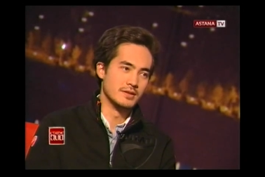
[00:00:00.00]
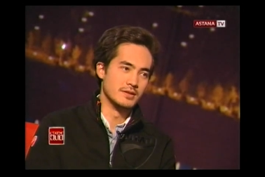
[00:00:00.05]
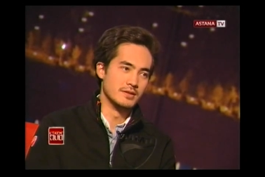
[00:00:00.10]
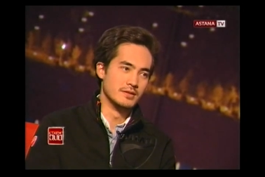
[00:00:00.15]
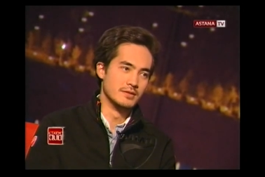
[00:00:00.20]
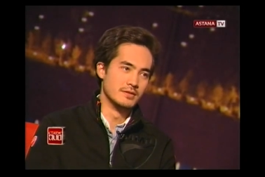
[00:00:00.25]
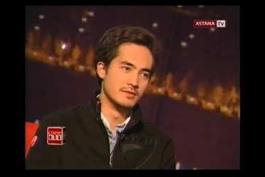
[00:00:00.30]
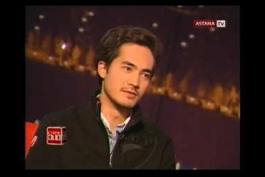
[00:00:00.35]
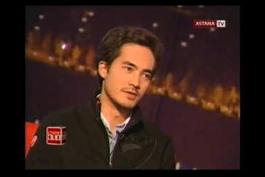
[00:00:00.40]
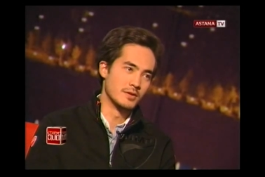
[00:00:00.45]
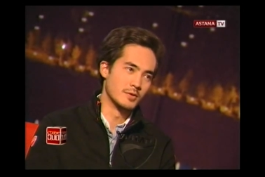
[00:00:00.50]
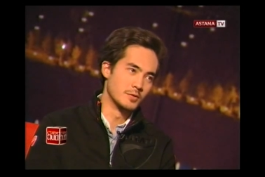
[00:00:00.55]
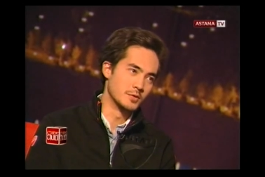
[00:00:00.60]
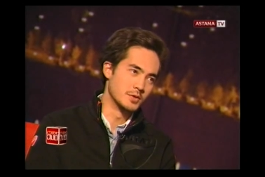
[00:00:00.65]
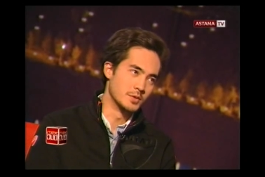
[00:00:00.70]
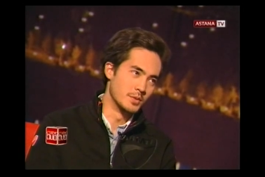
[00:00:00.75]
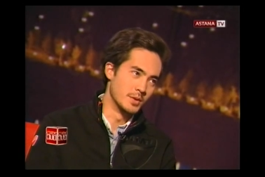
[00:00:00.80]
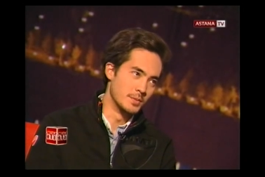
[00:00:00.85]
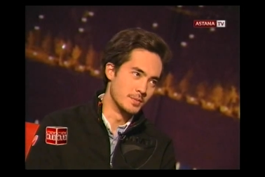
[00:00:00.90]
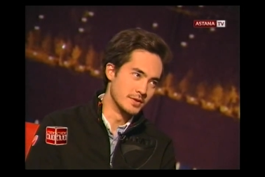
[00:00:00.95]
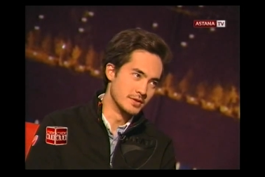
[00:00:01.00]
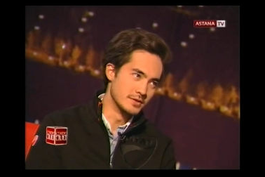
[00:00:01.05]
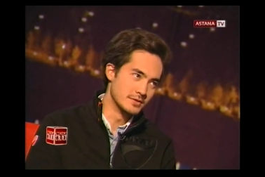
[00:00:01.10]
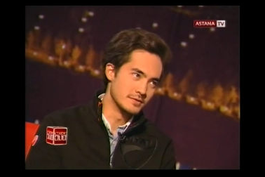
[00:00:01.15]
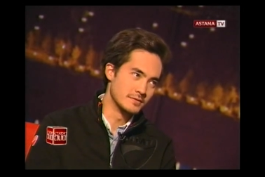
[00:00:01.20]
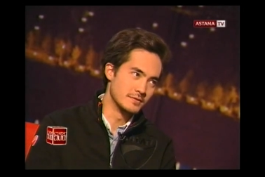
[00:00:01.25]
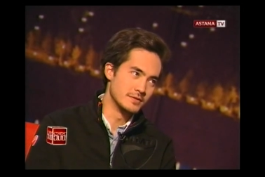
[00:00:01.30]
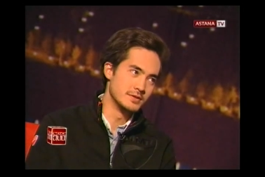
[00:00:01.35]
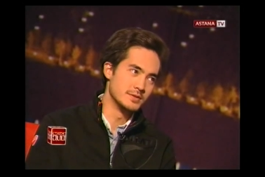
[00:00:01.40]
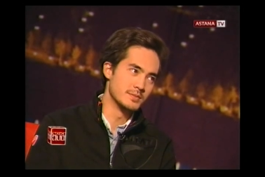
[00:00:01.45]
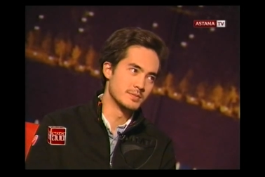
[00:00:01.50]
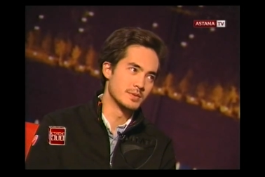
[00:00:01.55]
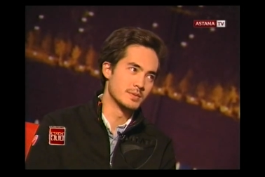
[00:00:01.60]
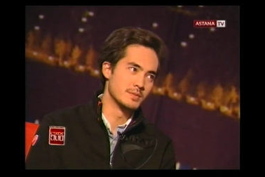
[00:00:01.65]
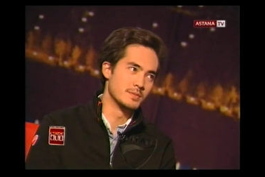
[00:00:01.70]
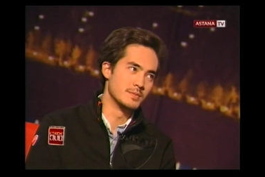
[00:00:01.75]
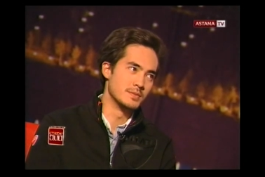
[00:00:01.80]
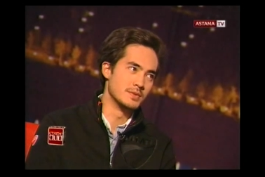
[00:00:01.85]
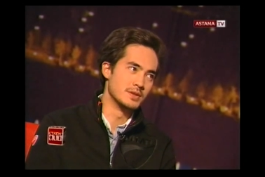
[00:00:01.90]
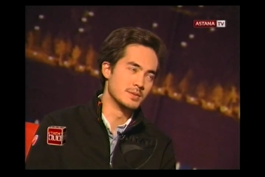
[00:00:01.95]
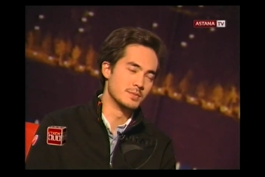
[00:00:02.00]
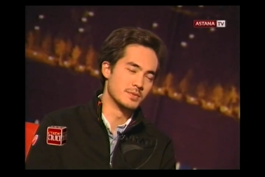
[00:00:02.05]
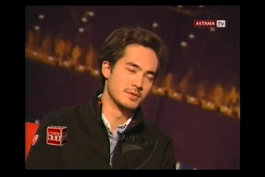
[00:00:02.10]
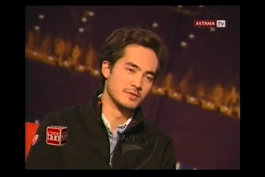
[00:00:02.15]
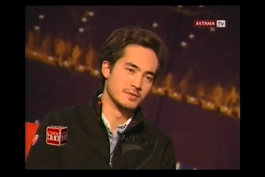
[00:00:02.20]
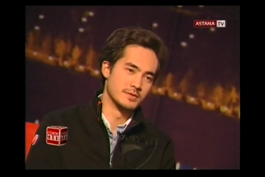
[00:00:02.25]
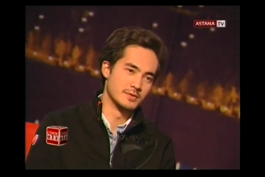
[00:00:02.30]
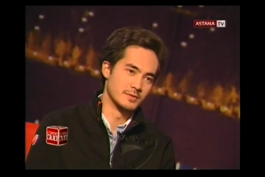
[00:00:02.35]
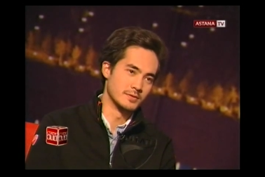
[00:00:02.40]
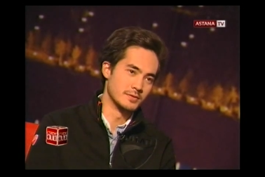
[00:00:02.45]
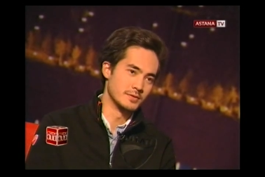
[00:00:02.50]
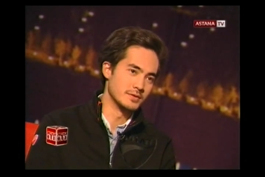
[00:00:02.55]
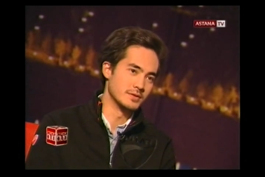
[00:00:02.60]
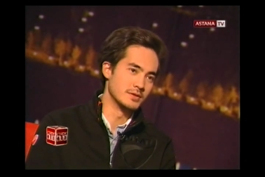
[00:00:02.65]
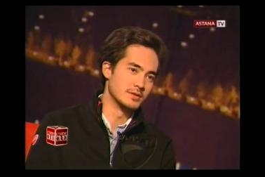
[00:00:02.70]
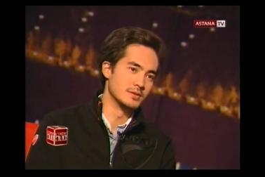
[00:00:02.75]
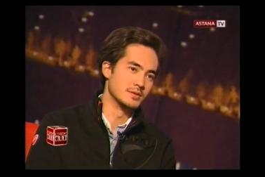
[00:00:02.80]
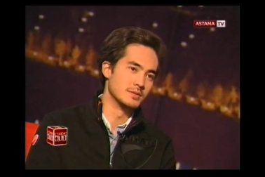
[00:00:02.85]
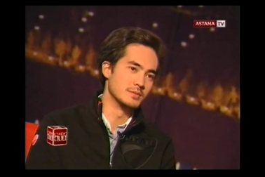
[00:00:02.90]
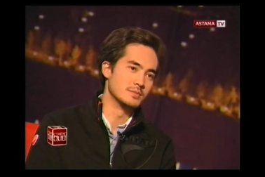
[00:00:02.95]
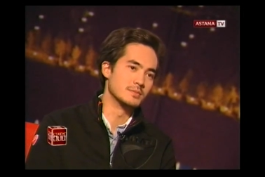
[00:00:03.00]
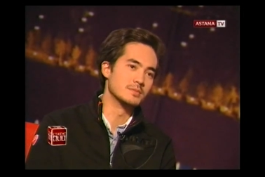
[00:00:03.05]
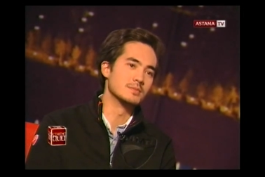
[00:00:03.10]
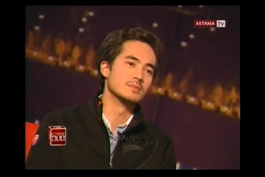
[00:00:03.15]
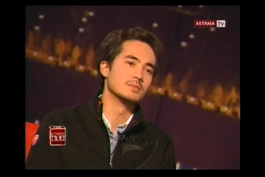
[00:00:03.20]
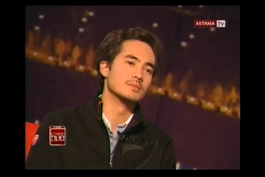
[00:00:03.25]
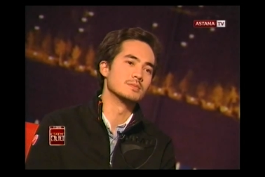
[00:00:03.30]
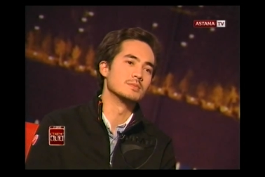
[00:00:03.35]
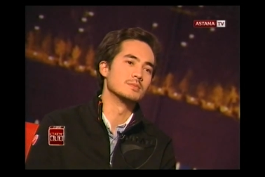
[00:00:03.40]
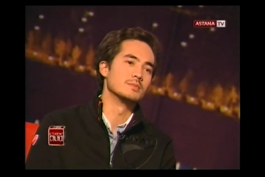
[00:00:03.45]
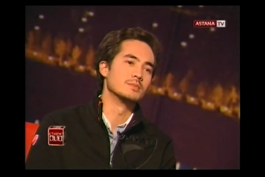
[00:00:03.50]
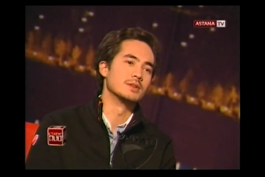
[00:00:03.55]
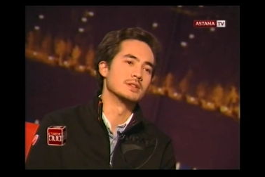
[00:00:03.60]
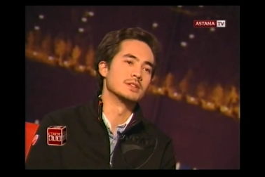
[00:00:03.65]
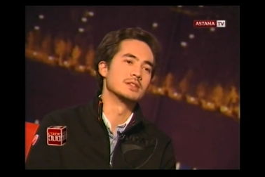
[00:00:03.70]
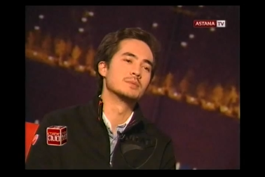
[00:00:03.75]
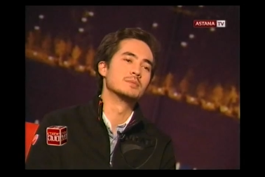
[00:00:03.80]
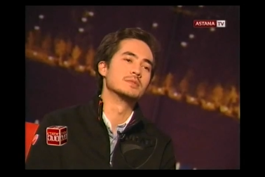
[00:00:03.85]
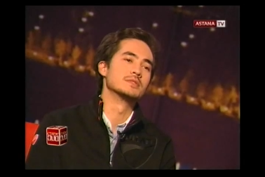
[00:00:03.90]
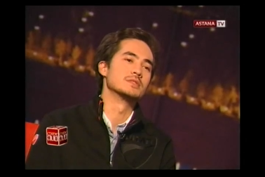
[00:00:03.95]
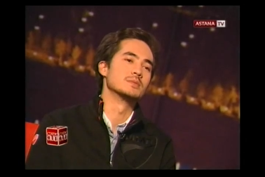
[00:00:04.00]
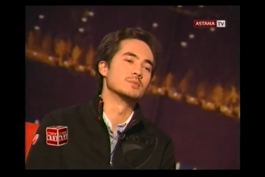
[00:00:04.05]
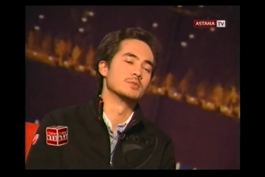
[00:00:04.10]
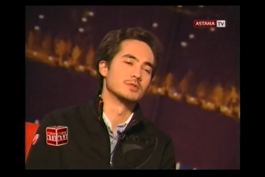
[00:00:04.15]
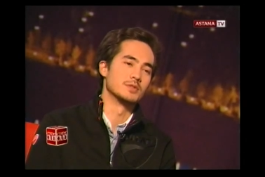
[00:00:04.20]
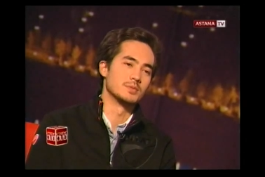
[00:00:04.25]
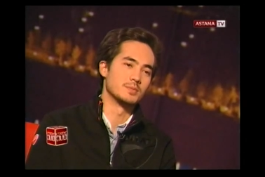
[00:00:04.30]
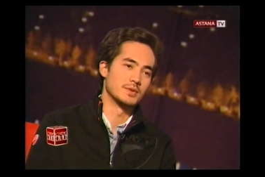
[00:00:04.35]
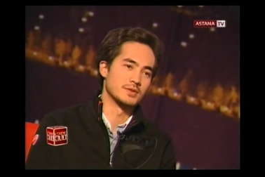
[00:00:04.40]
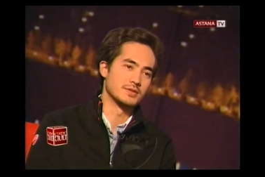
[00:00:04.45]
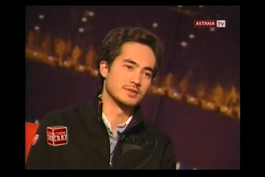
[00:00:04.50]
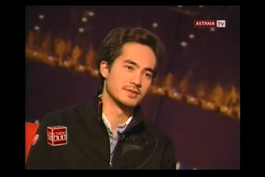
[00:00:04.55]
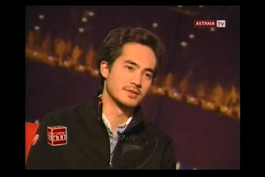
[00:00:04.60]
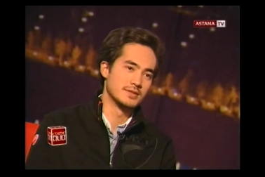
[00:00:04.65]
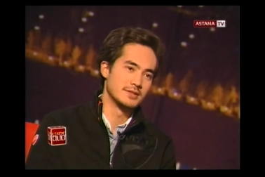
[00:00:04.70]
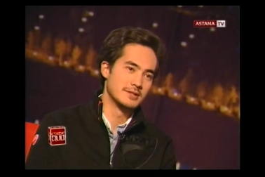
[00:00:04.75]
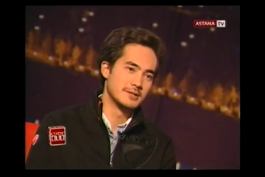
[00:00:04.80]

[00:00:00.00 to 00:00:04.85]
И в какой-то момент, видимо, мне повезло, и понадобился мой типаж.